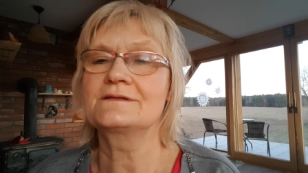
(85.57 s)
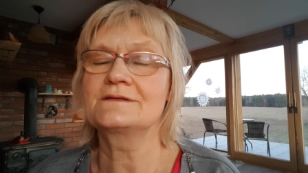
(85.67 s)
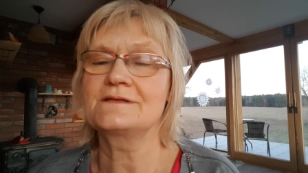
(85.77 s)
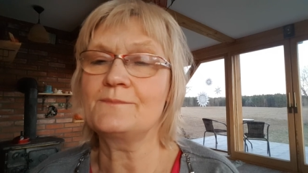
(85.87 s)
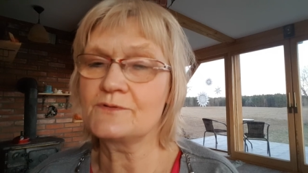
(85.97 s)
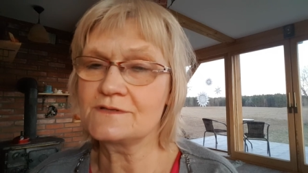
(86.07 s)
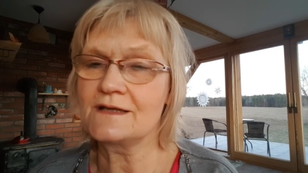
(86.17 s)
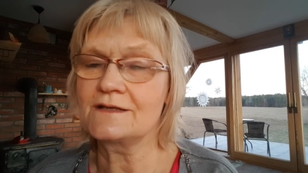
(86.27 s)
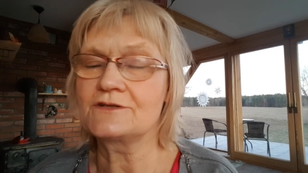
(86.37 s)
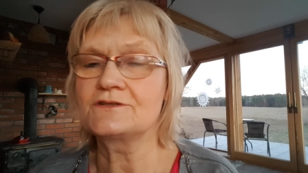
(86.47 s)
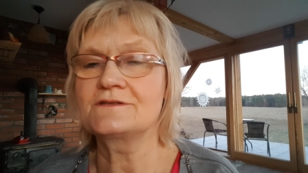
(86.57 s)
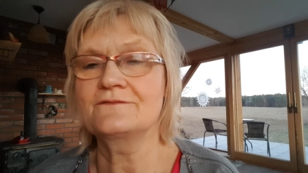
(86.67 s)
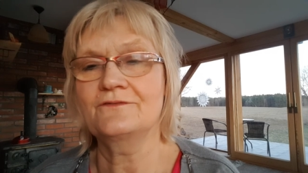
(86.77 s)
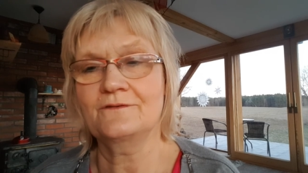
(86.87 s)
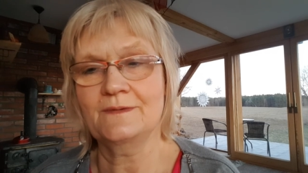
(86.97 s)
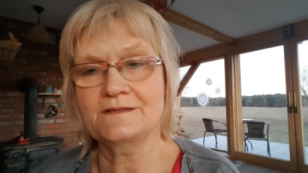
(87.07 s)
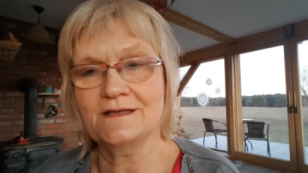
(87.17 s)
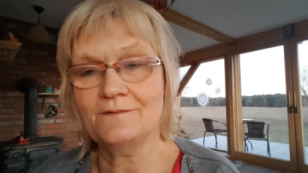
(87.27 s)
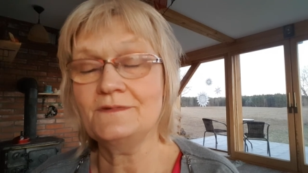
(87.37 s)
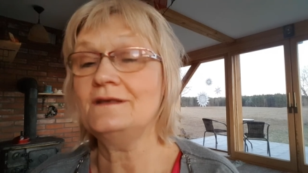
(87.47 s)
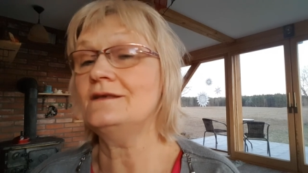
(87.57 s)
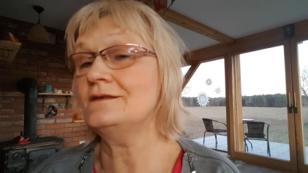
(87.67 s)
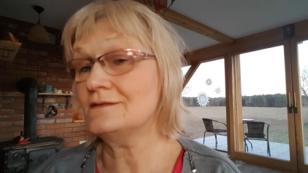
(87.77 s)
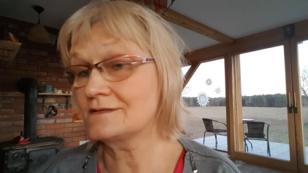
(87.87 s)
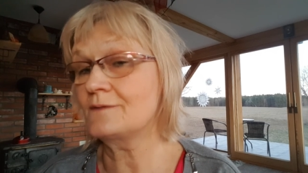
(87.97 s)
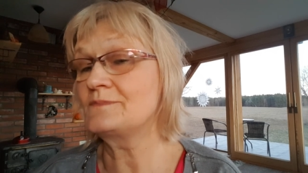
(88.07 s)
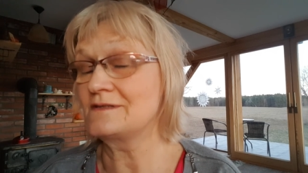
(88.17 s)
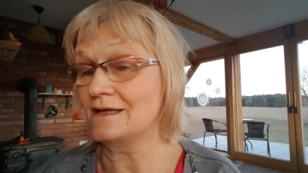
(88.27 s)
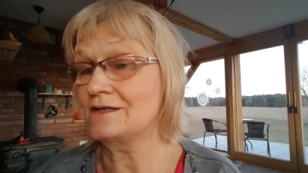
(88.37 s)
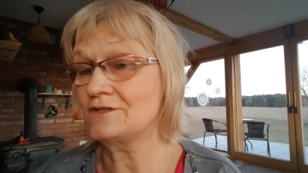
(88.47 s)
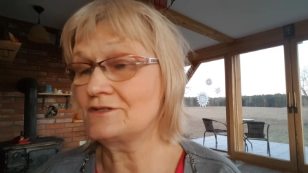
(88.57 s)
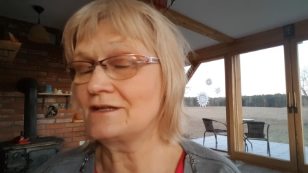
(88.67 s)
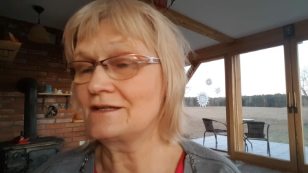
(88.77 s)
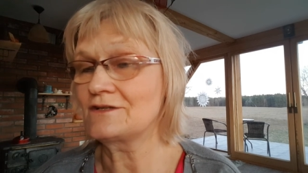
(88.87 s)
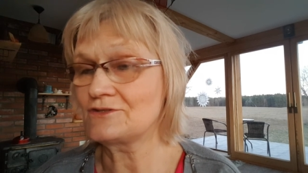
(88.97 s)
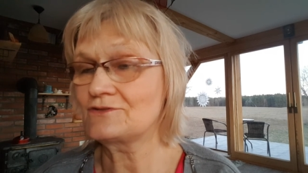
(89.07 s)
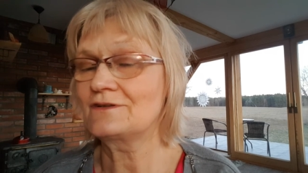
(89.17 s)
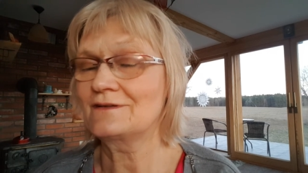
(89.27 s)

zapoznania się z informacjami i zapisania się na nasz,